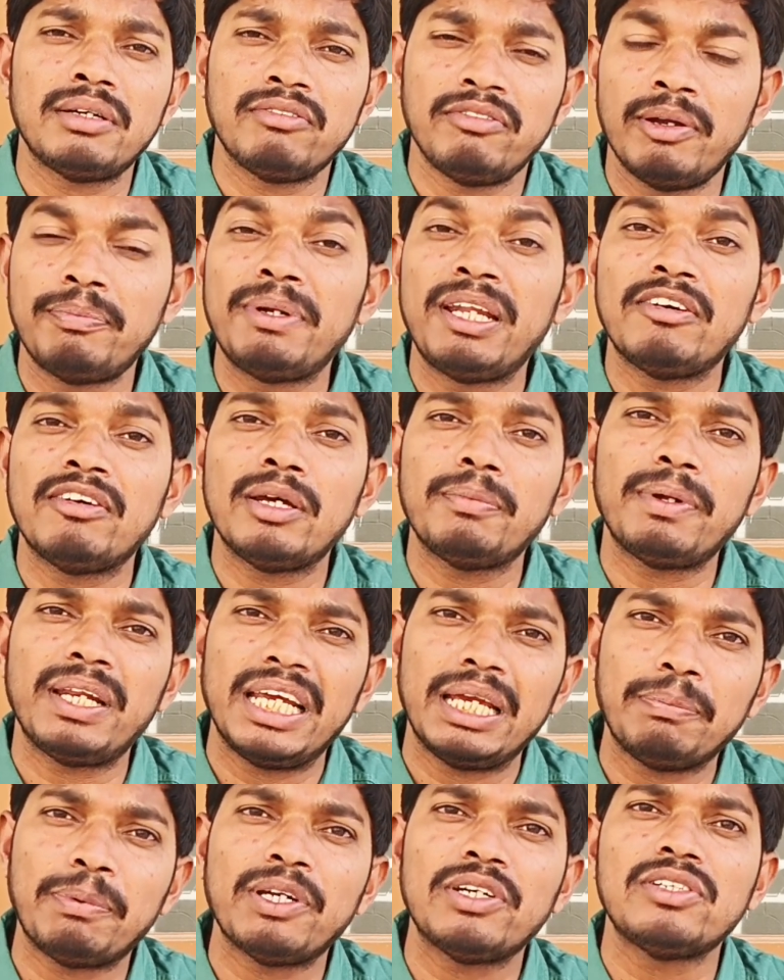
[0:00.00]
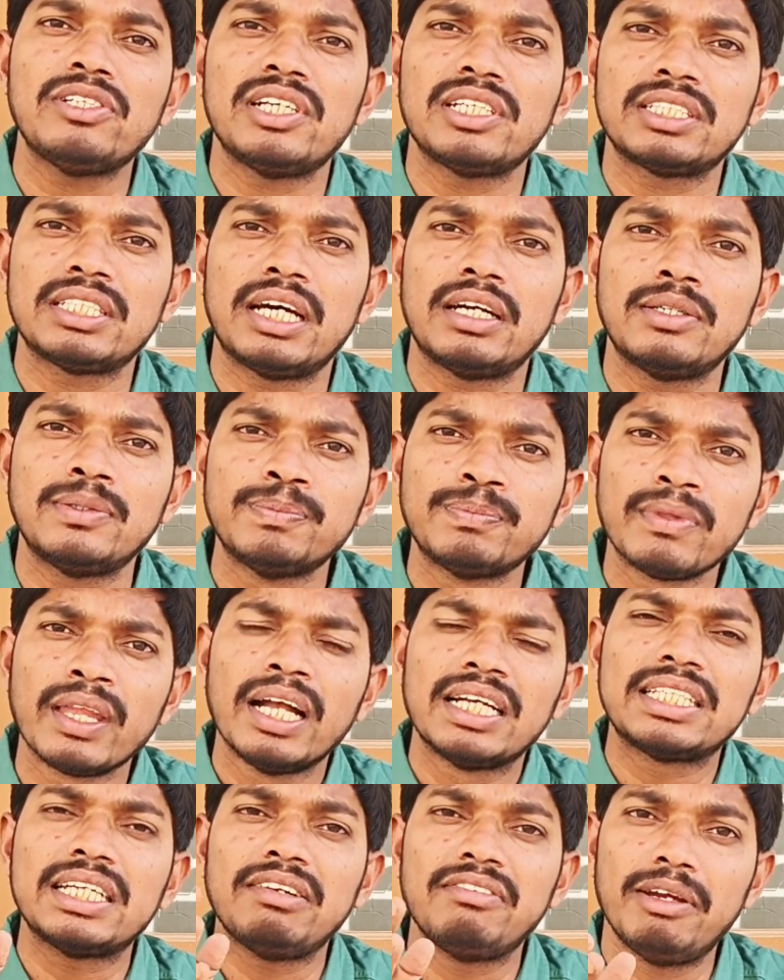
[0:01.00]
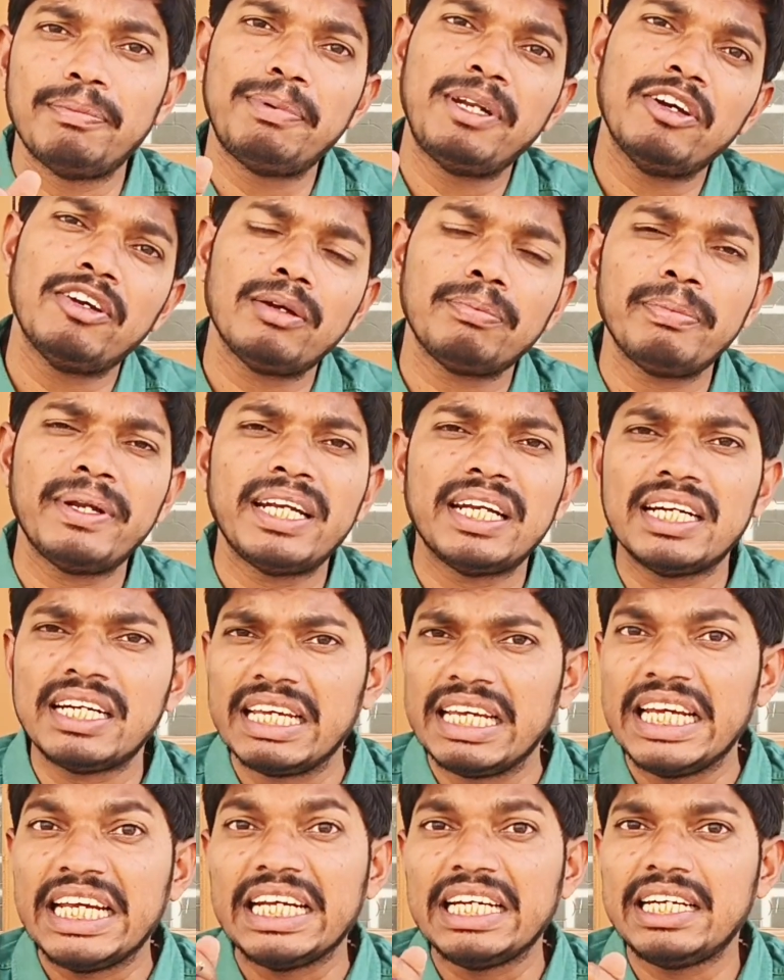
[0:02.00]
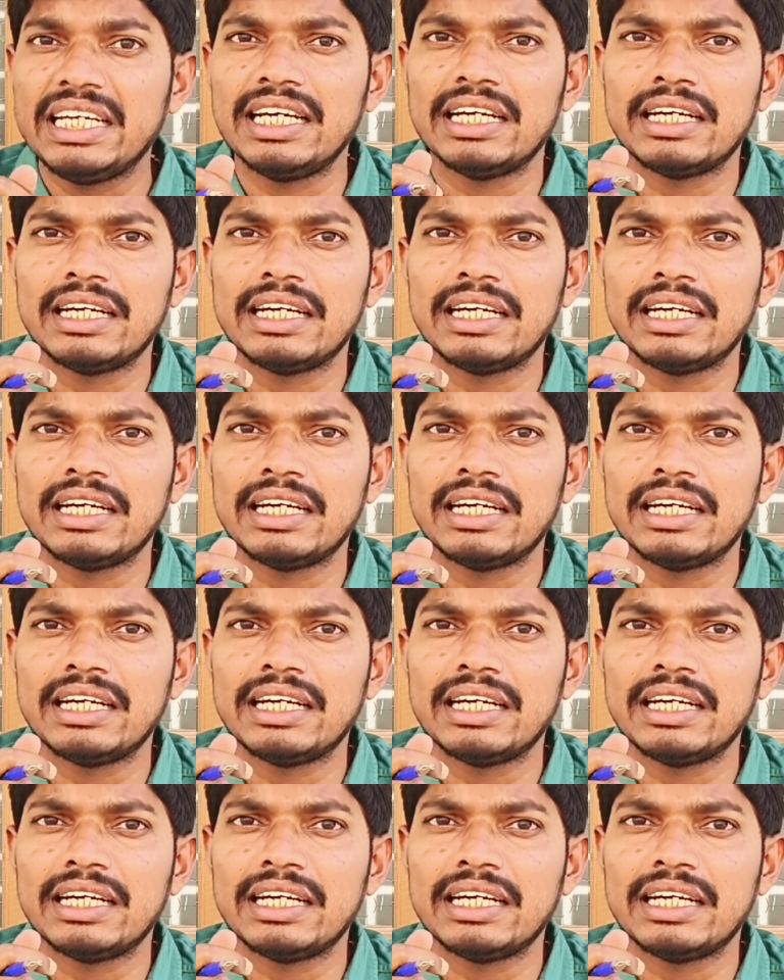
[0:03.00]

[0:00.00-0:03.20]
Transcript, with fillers: వెబ్ డెవలపర్ ఏ పనులు చేస్తాడు అసలు వెబ్ డెవలప్మెంట్ అంటే ఏంటి